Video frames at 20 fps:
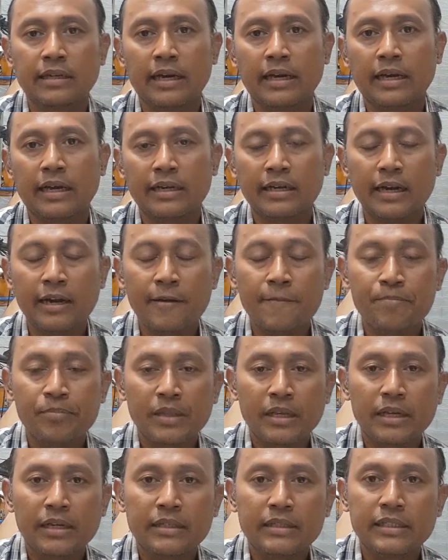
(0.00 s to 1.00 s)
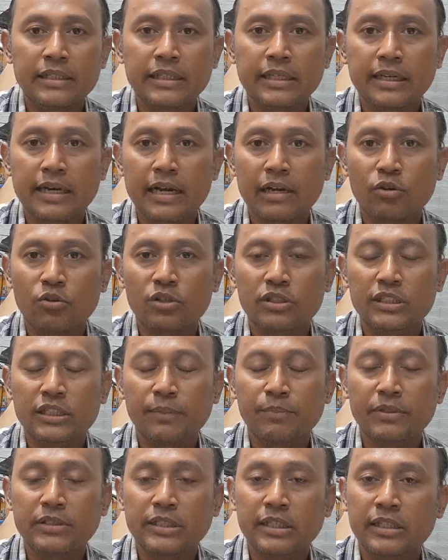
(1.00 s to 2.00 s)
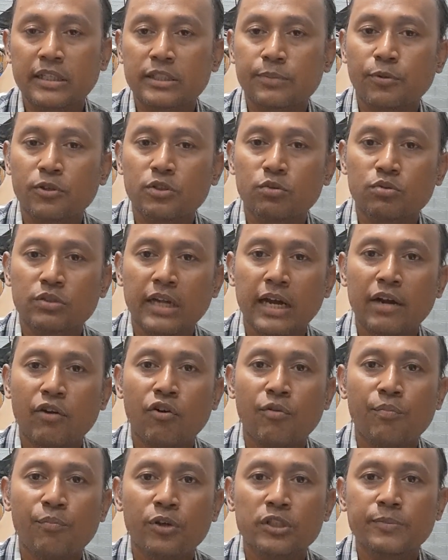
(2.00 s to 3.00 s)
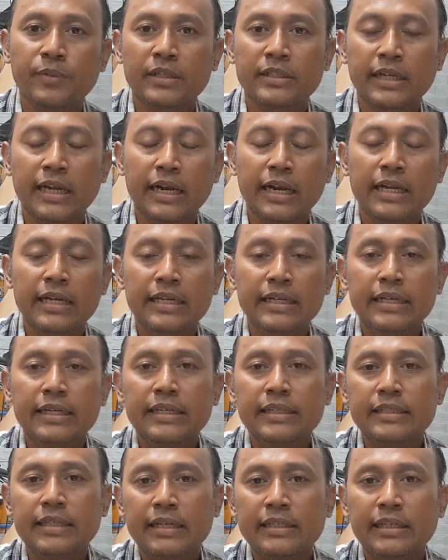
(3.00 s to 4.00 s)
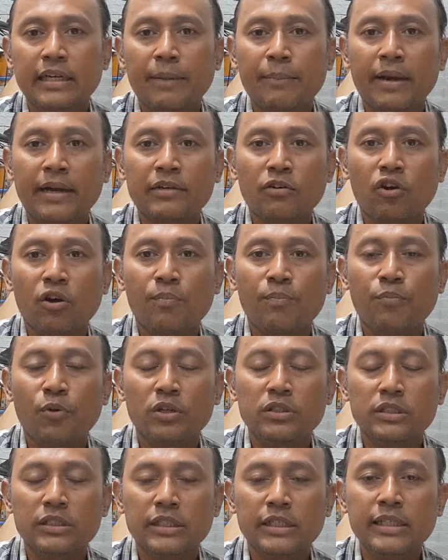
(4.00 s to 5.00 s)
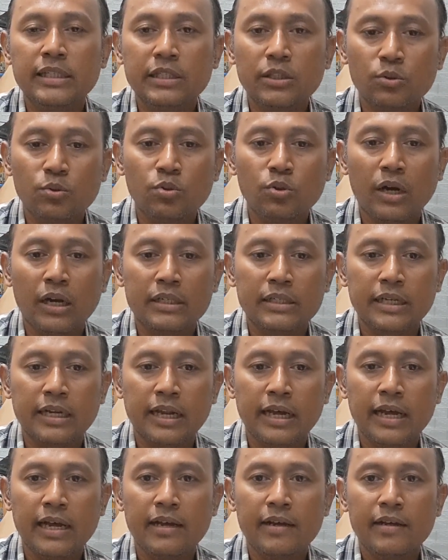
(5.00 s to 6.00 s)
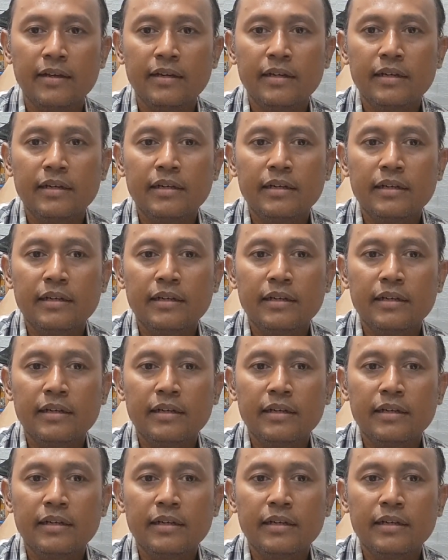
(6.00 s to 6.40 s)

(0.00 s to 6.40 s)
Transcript: Nah, karena dikira kondisi mesin tersebut sudah ngobos padahal yang dinamakan ngobos itu adalah